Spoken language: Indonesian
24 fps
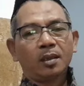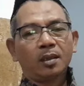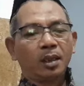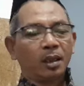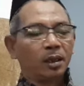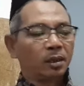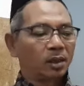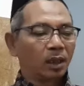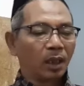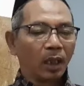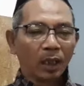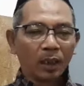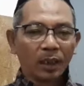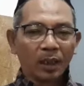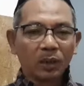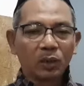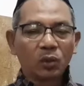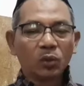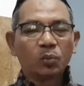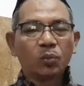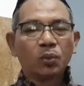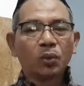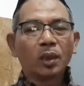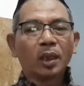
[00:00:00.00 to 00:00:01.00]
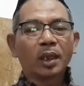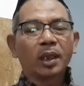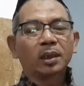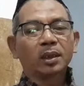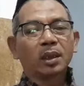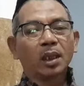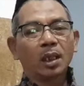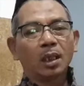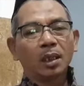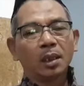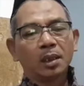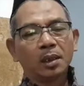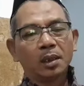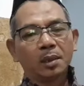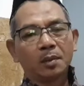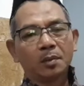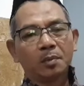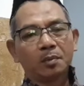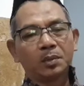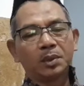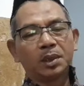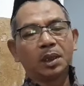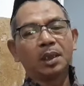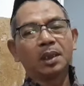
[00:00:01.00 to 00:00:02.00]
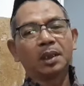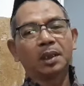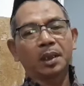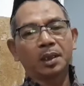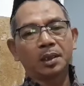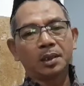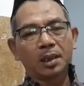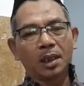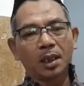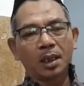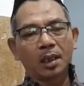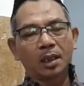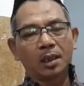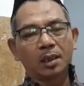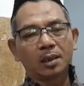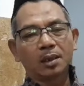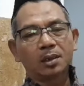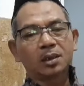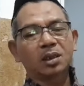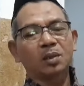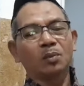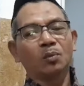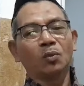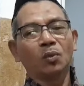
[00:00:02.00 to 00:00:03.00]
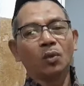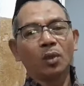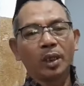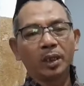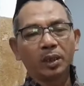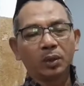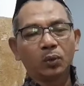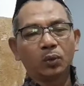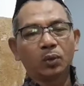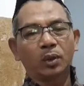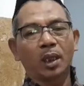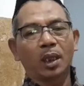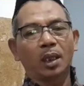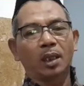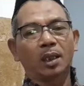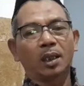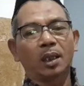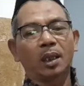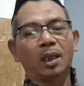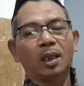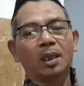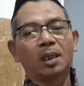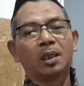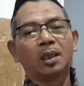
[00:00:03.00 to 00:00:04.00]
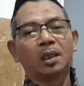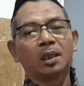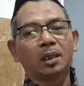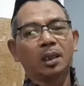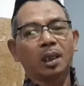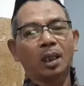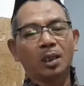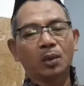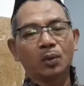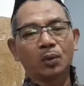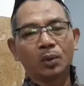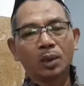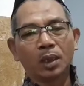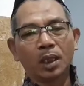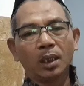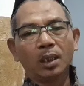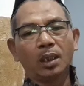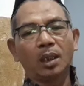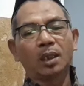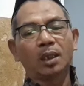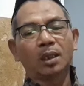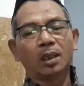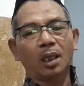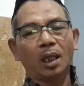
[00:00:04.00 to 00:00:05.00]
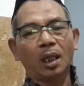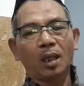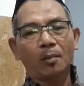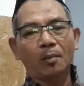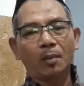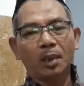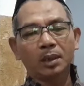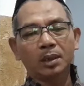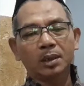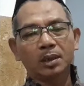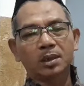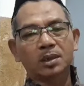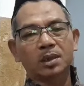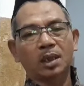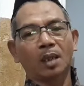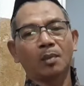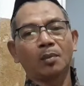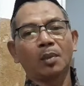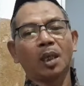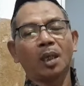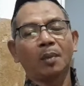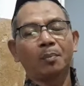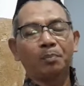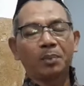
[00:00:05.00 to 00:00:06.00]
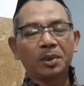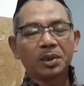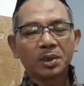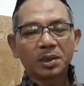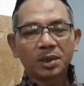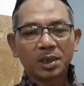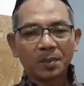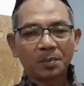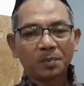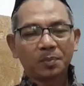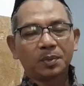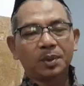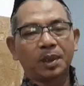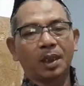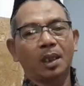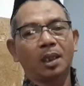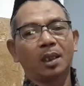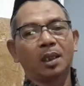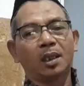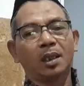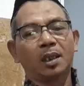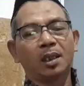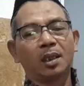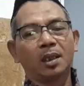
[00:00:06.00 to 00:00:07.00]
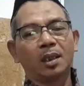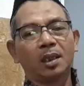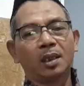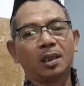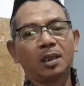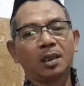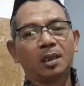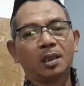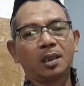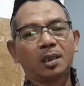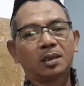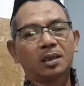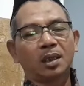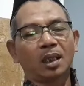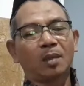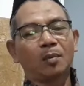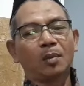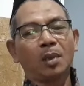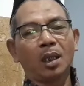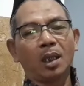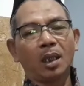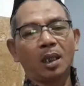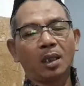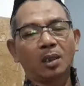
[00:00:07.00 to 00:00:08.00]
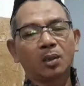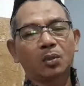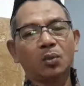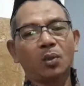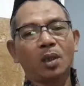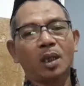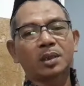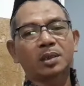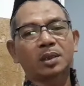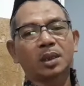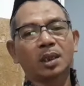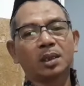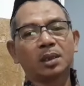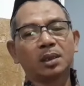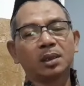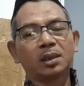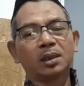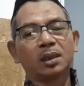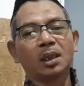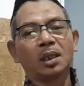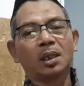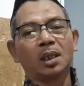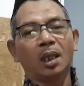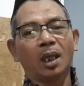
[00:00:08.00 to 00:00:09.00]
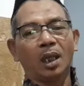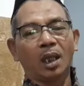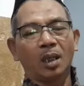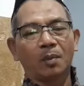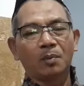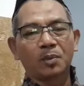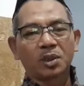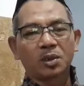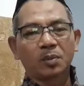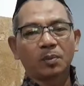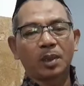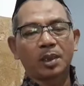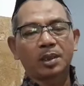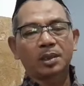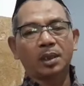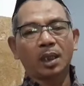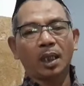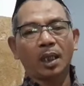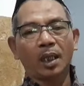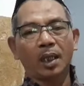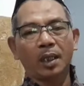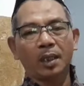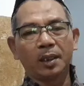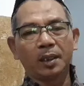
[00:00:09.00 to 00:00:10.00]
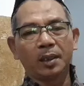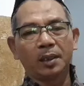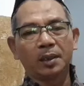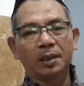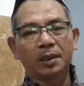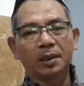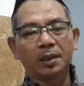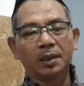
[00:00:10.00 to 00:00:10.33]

dan dengan itu pula kita menjadi kenyang. Semua itu karena karunia dan rahmat Sang Maha Pencipta. Sang Maha Kuasa di alam semesta ini.